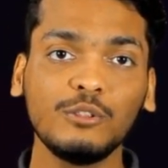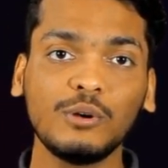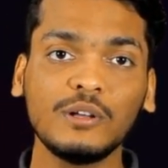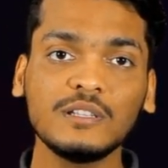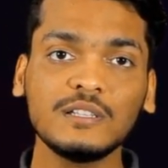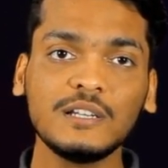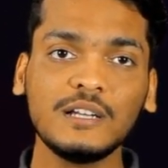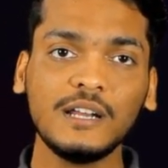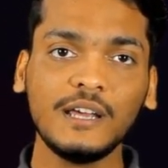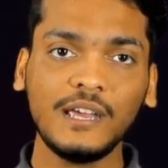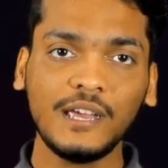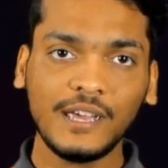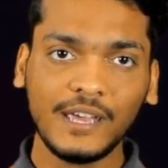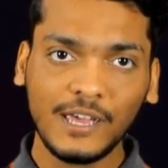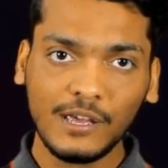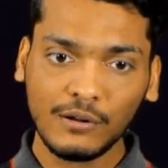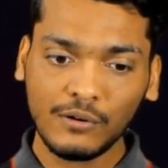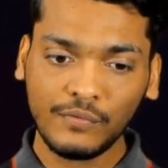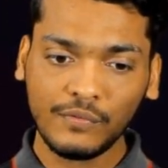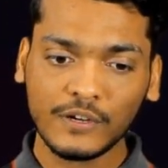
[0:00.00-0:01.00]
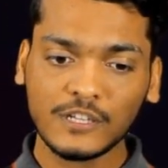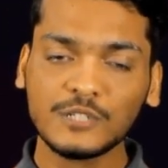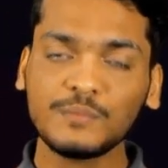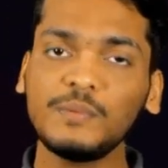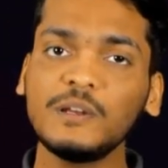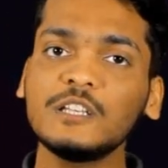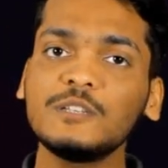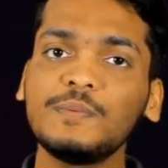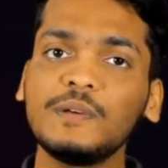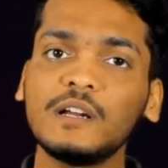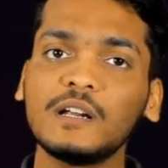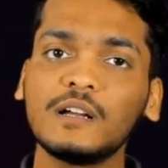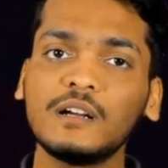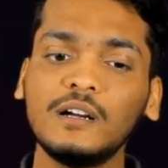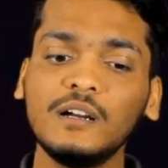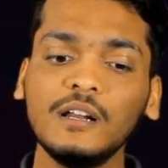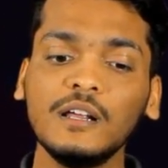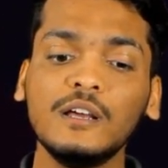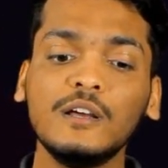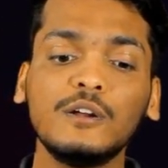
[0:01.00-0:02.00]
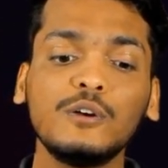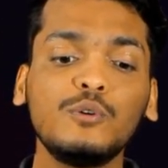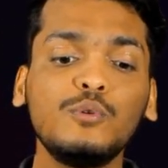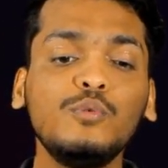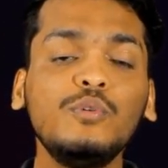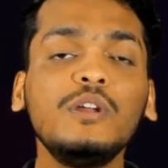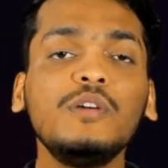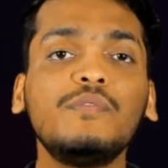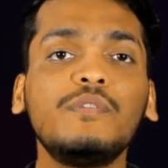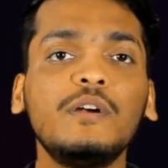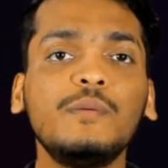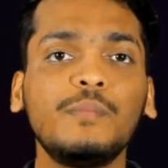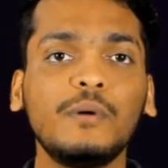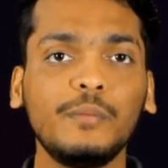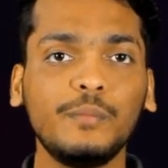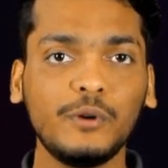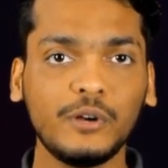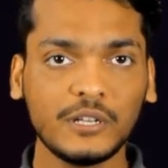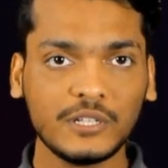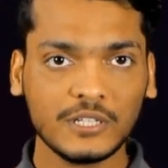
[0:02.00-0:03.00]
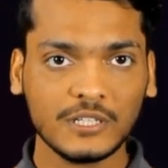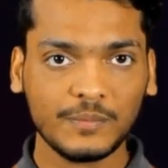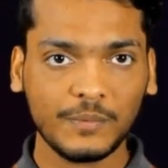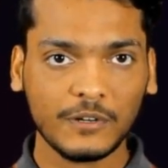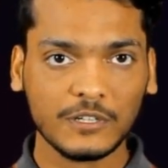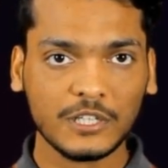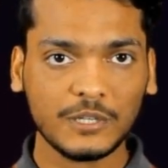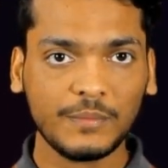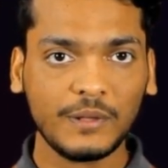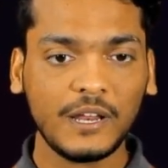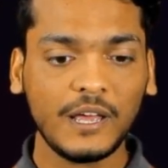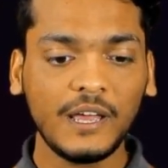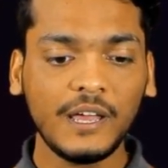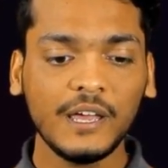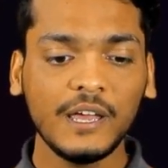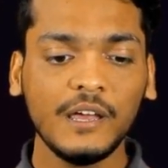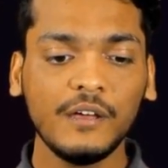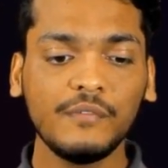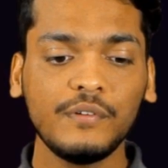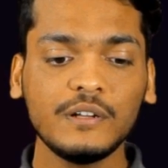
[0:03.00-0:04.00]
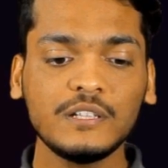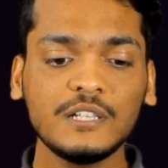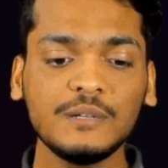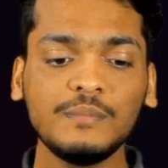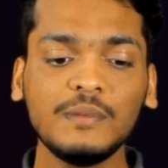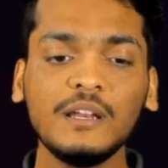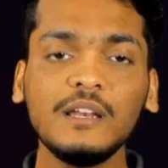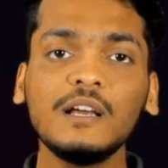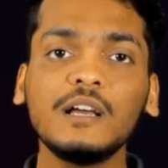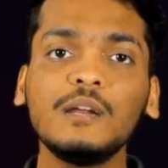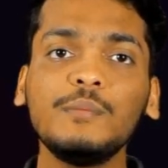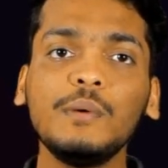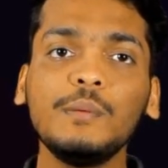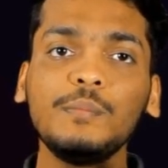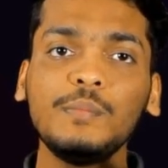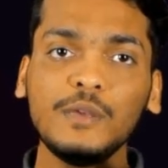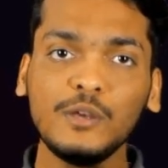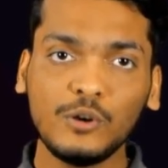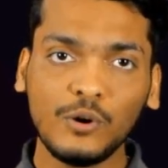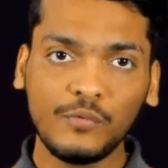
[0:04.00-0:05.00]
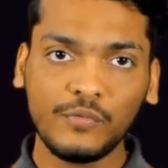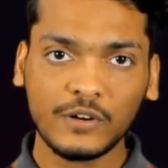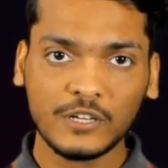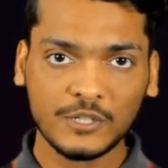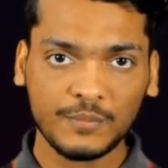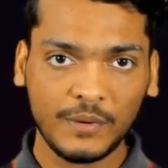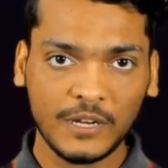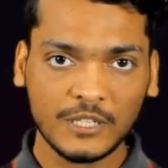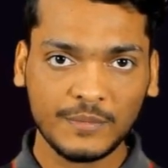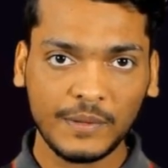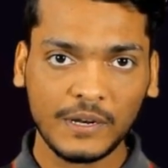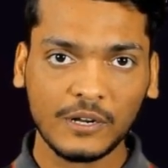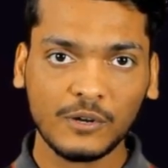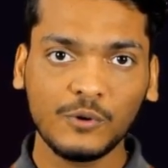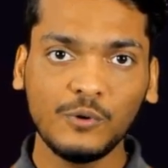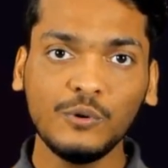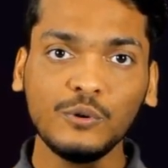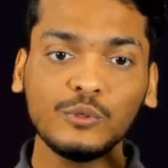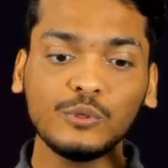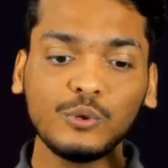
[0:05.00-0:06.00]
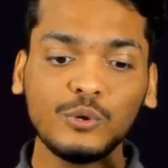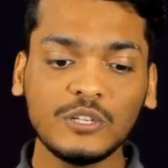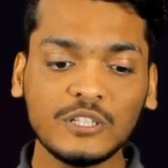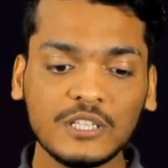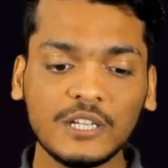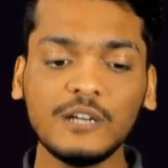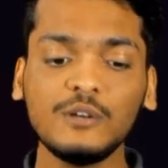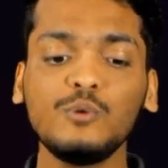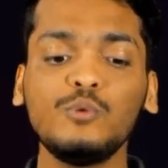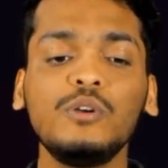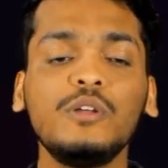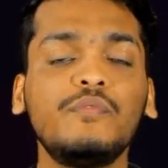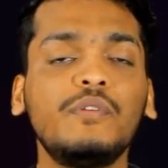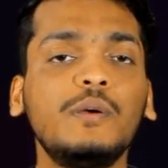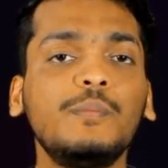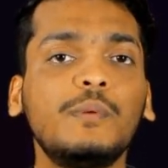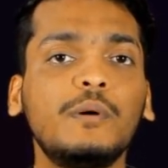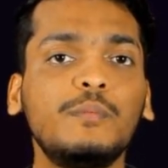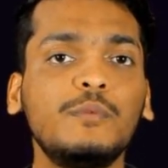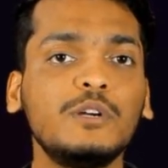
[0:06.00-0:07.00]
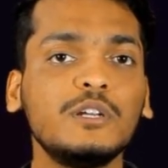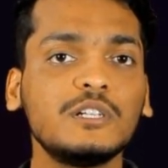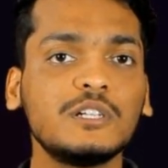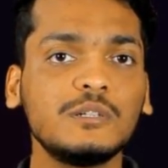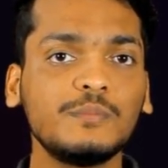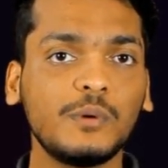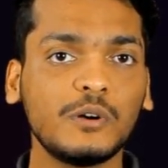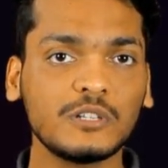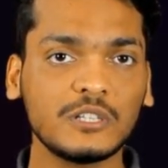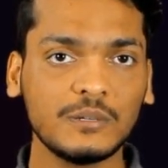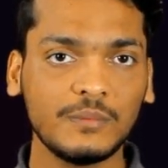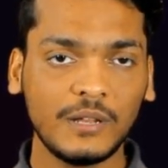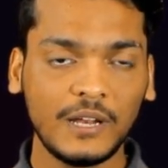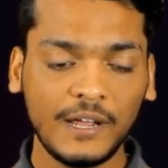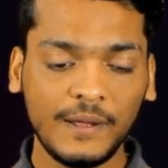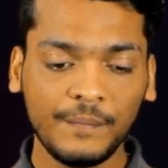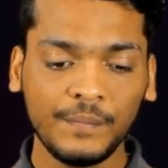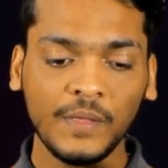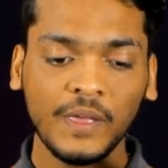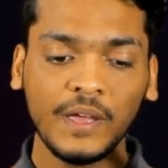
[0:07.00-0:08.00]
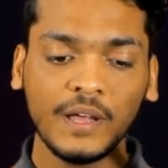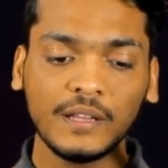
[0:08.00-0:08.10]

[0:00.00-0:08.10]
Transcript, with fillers: तो आंसर है A को first place पे रखकर टू डिफरेंट परमोटेशन पॉसिबल है फिर सिमिलरली अगर मैं बी को फर्स्ट प्लेस पे रखूँ तो इससे टू डिफरेंट परमोटेशन पॉसिबल है